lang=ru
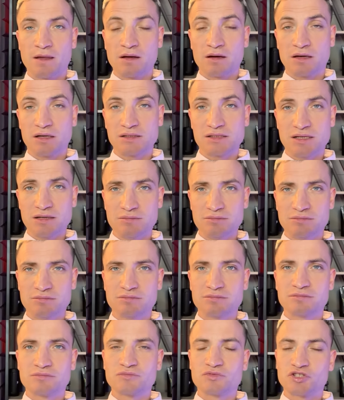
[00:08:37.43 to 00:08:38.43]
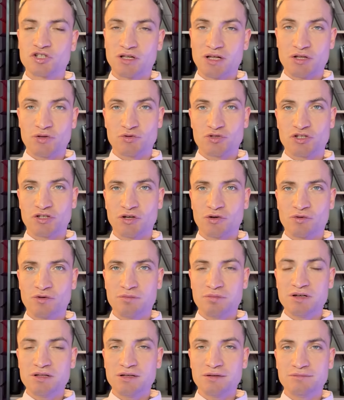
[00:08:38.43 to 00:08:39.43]
Хотя желание уже такое
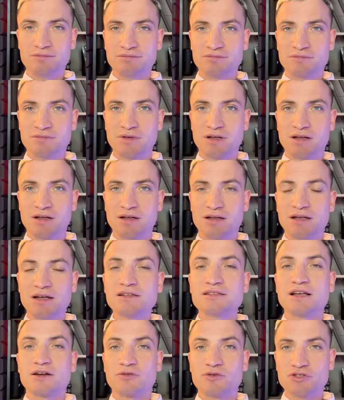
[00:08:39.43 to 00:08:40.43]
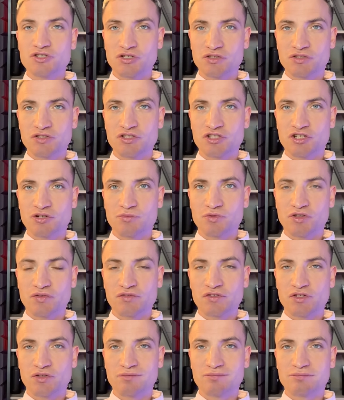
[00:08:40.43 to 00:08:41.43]
было, и закончилось чем это
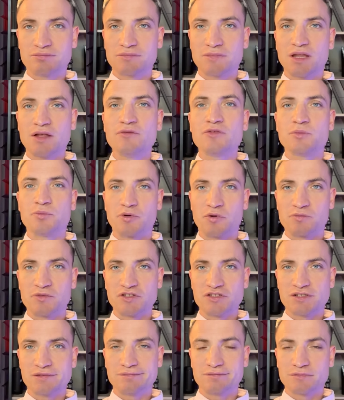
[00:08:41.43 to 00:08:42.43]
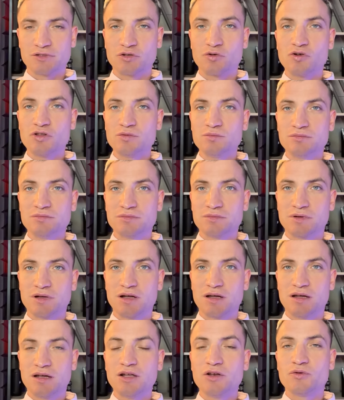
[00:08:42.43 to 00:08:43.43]
все, вы помните, голом
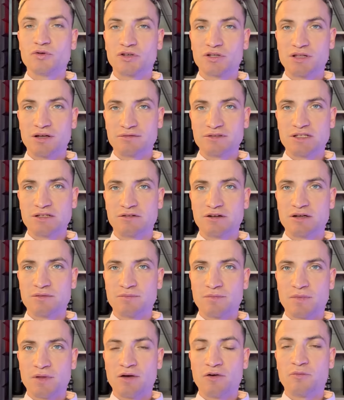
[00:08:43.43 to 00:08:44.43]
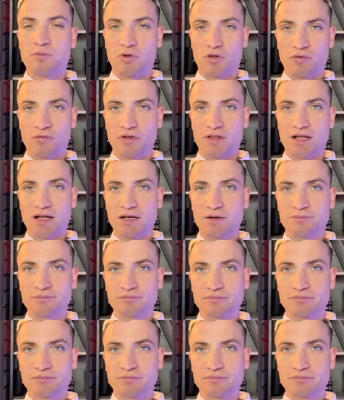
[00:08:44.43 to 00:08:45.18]
Илюхи Давыдова полуфинале.